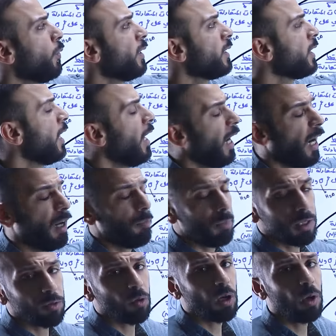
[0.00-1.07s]
لويس
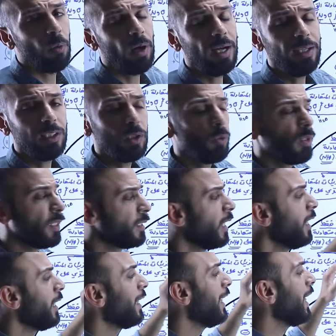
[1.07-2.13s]
احماض وقواعد لويس
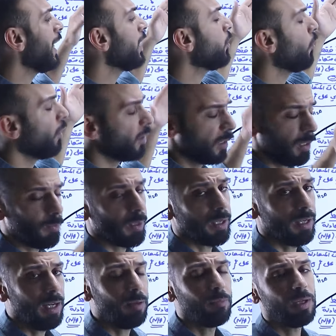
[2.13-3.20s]
لا
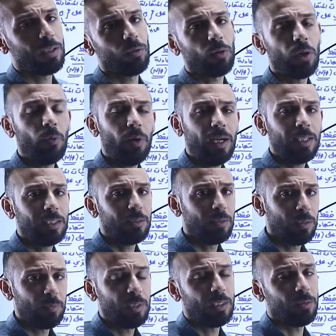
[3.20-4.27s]
تعتبر احماض وقواعد
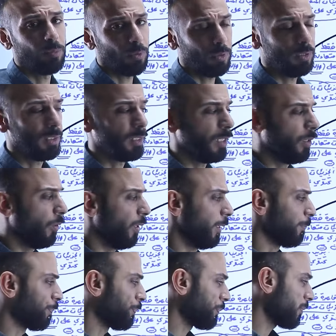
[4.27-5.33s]
ضمن
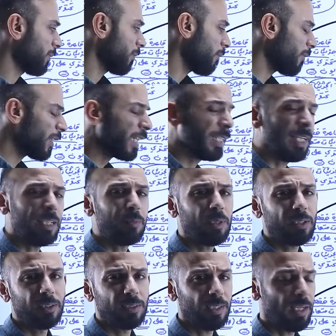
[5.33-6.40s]
برونستدلوري يعني
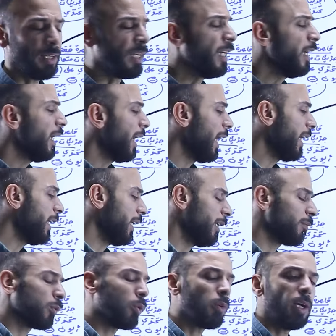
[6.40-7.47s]
باختصار اي
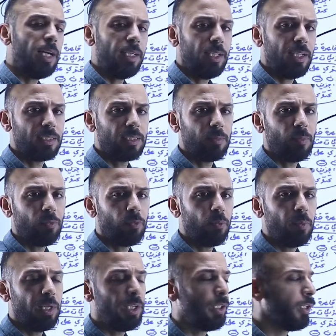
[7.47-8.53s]
حمض قاعده حسب
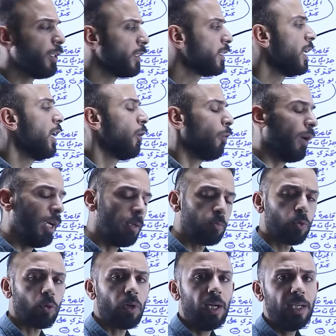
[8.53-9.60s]
مفهوم ارهينيوس
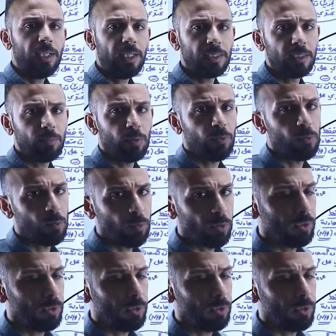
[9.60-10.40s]
وحمض قاعده حسب مفهوم